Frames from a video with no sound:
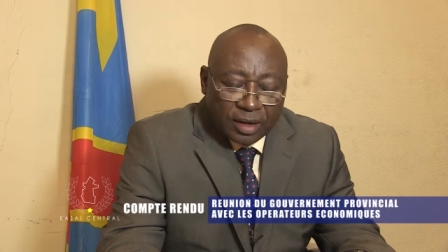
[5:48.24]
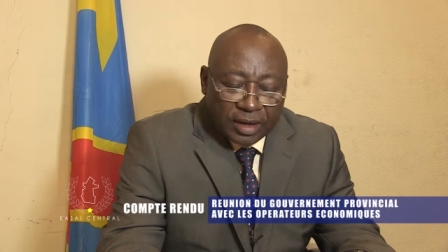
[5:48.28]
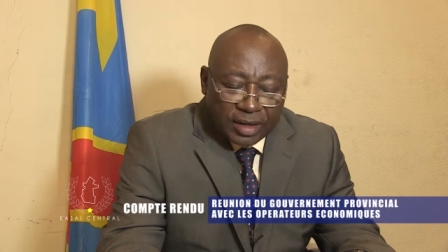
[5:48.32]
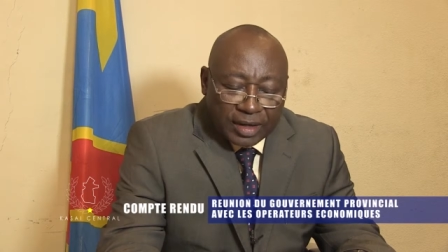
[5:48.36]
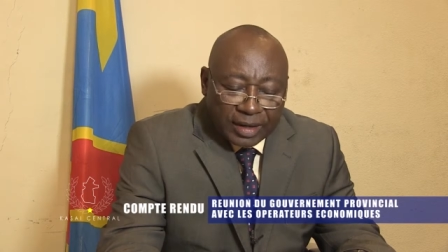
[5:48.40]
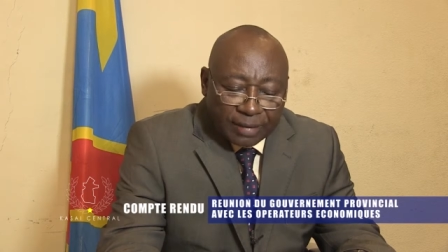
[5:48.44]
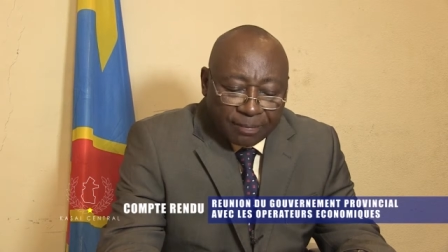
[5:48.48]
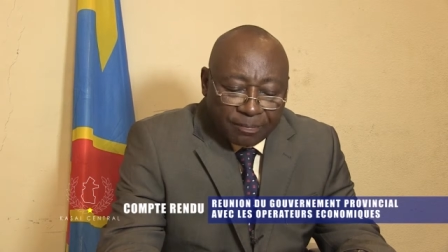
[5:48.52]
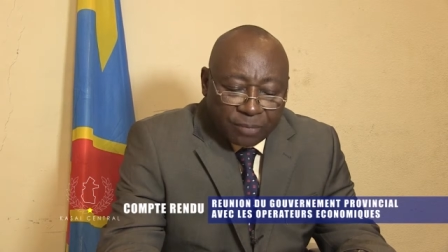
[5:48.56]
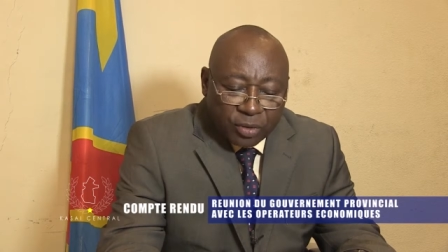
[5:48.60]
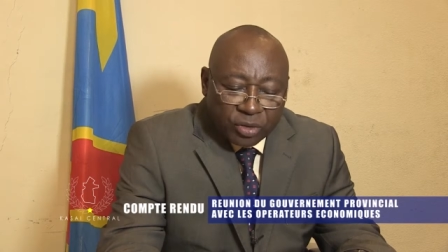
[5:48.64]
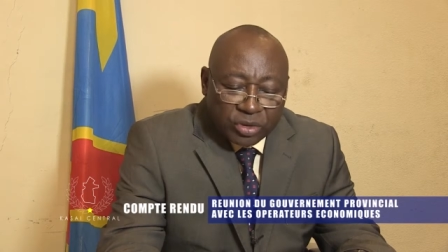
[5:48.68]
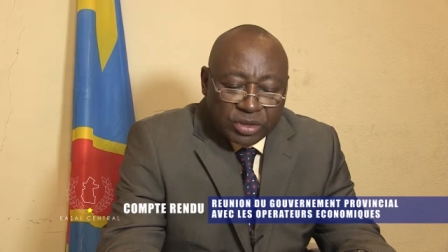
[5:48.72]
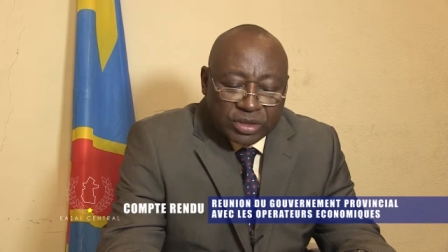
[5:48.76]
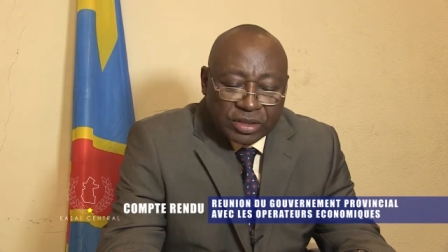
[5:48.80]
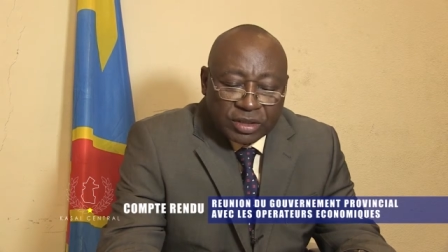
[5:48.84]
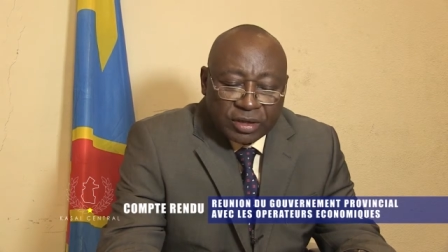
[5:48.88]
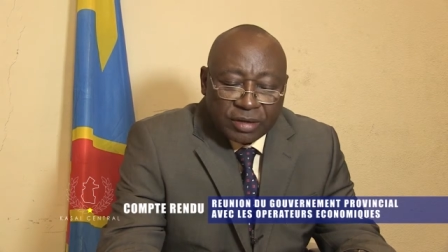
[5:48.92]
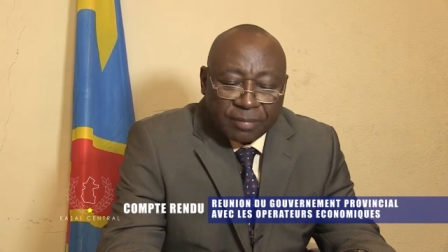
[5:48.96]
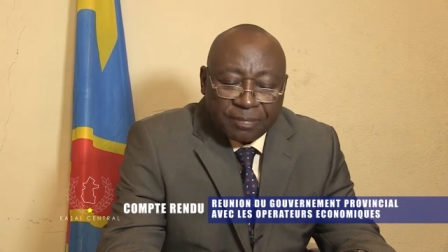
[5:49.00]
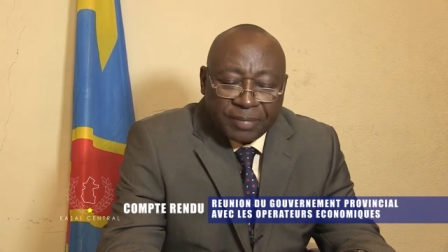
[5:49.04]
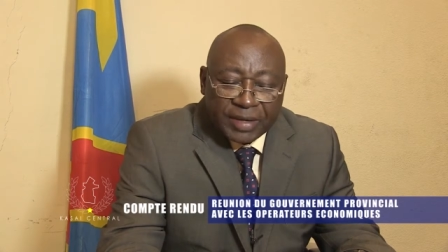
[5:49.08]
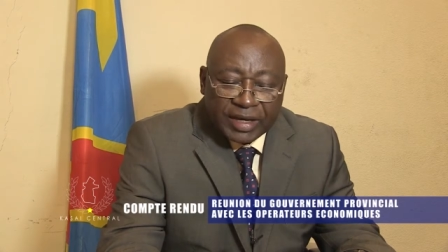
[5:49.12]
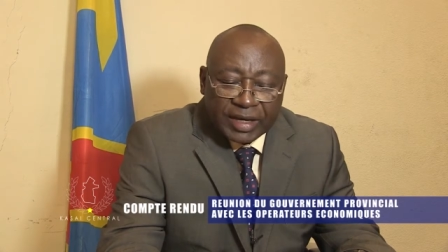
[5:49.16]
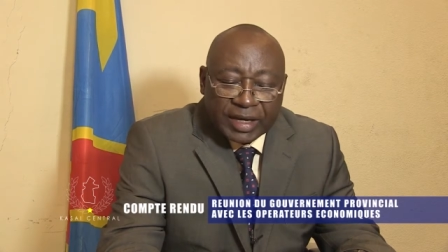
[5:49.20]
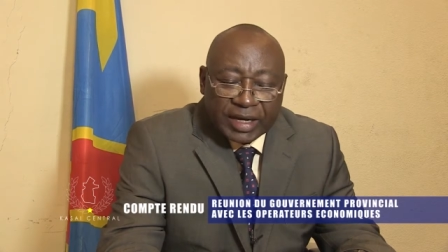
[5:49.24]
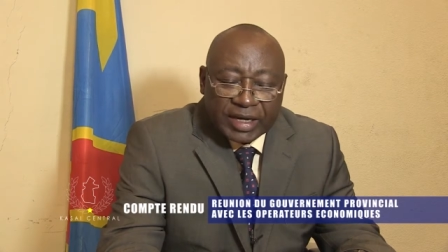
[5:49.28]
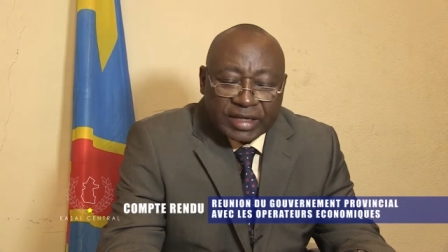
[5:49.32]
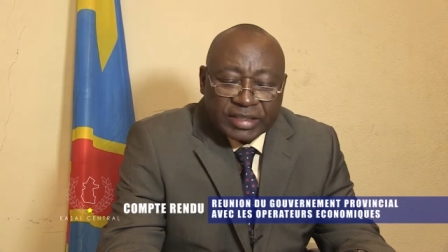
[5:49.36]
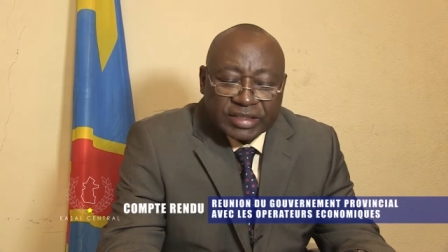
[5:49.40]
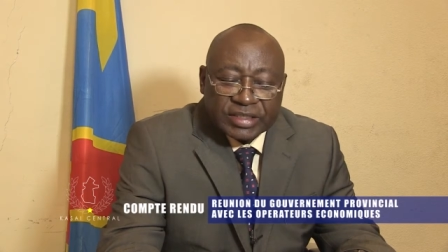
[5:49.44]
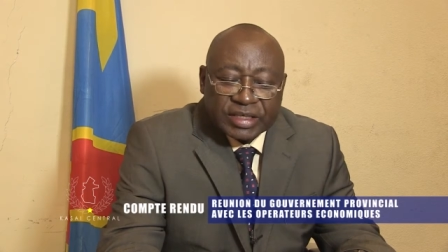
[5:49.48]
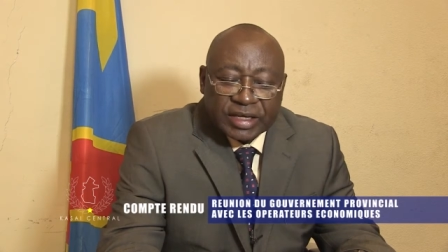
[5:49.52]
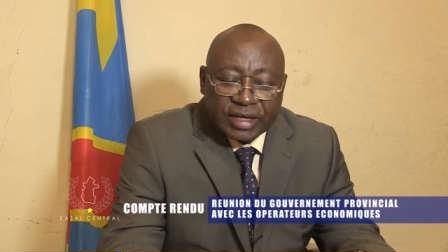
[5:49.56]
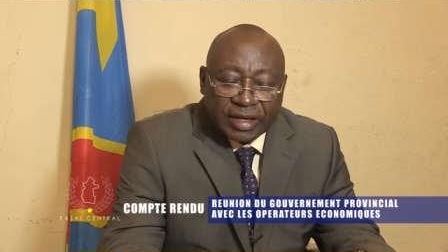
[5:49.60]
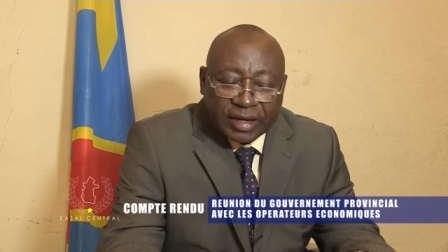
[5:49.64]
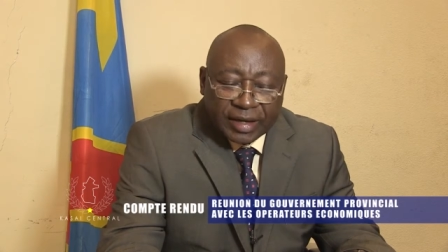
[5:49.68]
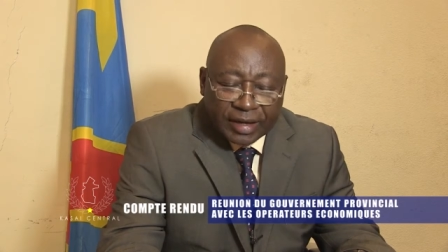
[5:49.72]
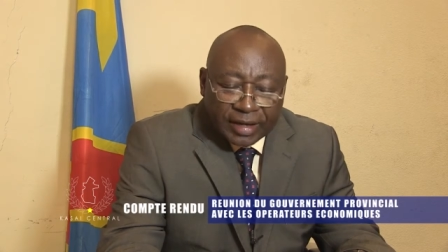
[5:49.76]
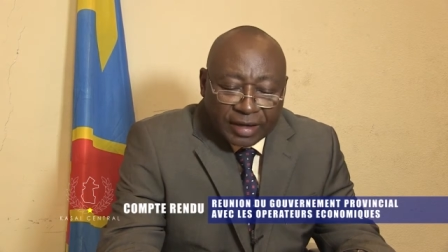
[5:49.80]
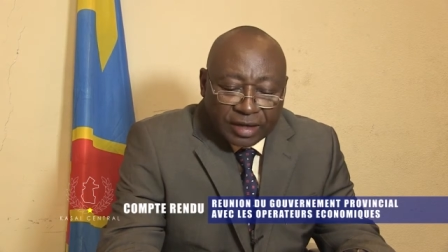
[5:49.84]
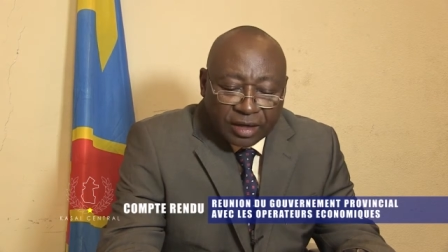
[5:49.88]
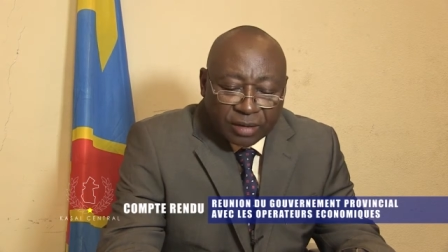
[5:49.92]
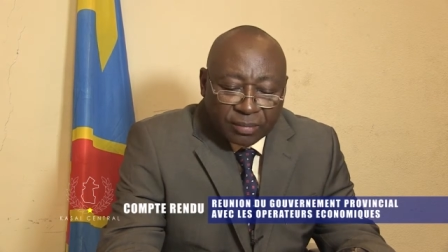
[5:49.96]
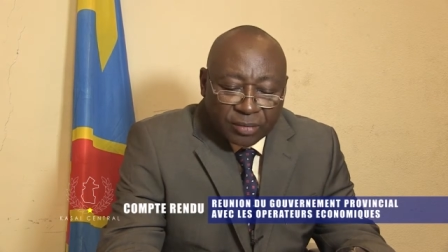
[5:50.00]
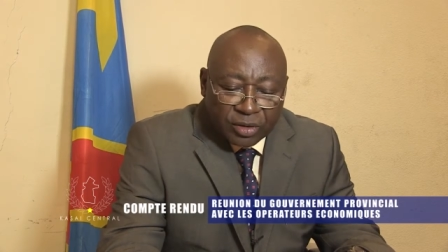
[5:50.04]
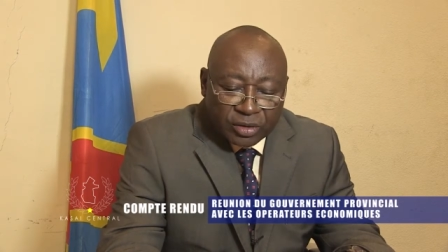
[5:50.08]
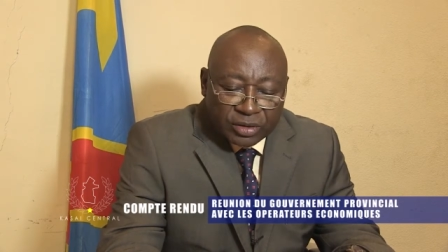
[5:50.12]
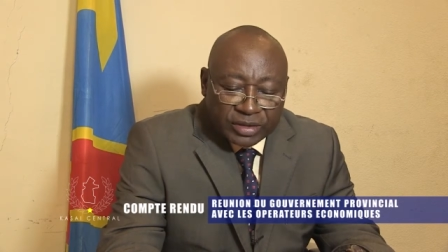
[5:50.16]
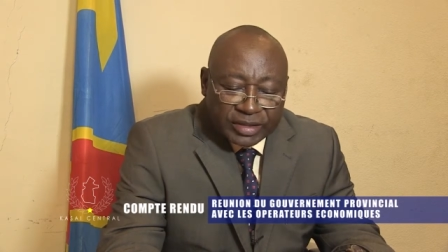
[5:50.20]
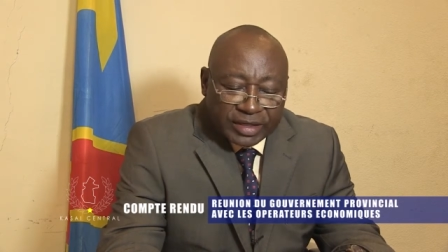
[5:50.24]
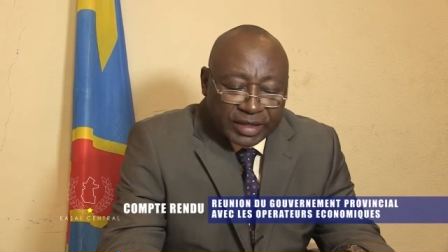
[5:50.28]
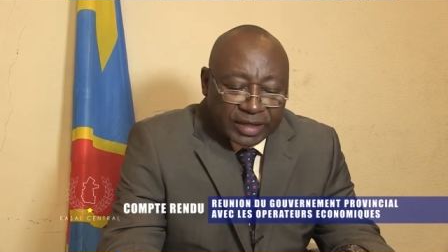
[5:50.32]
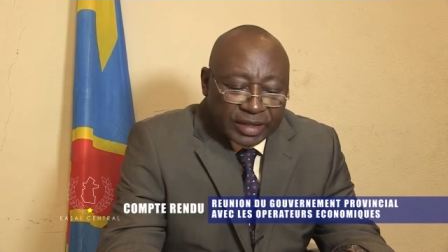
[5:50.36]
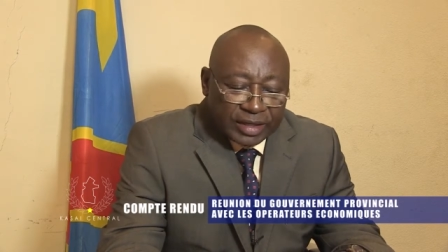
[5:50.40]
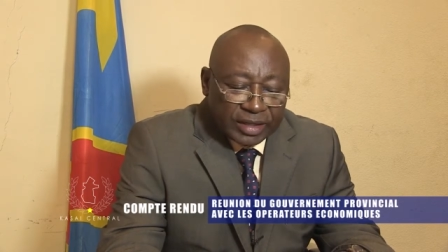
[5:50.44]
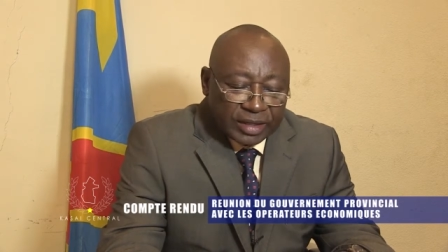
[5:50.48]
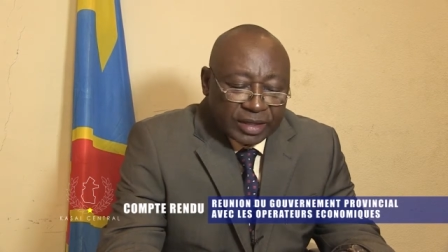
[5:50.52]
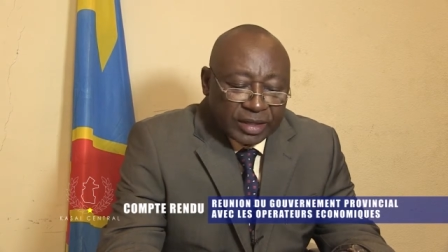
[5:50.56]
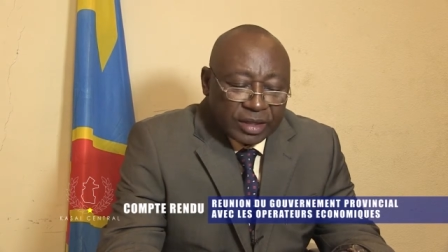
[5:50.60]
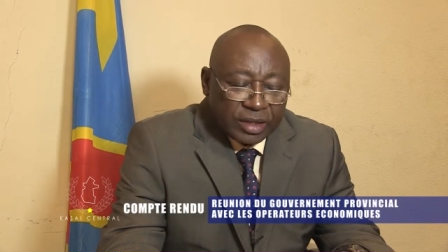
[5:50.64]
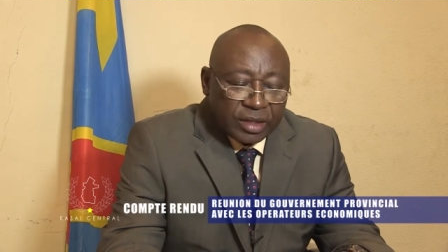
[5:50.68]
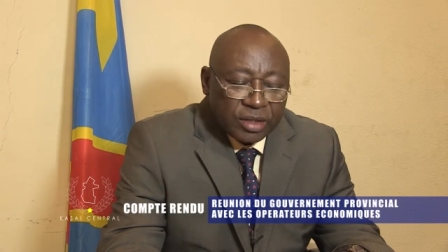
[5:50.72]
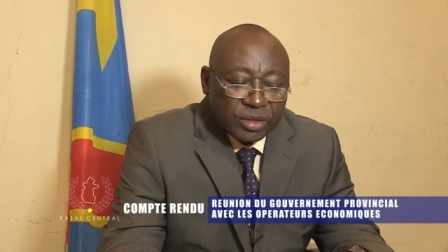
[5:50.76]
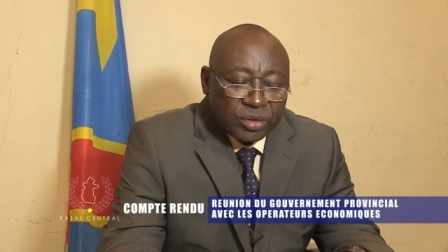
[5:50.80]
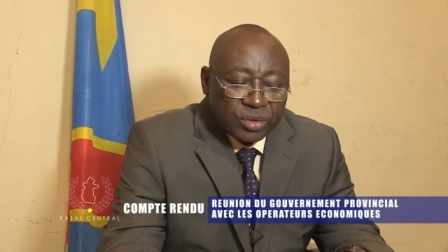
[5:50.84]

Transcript: les postes de péage réglementaires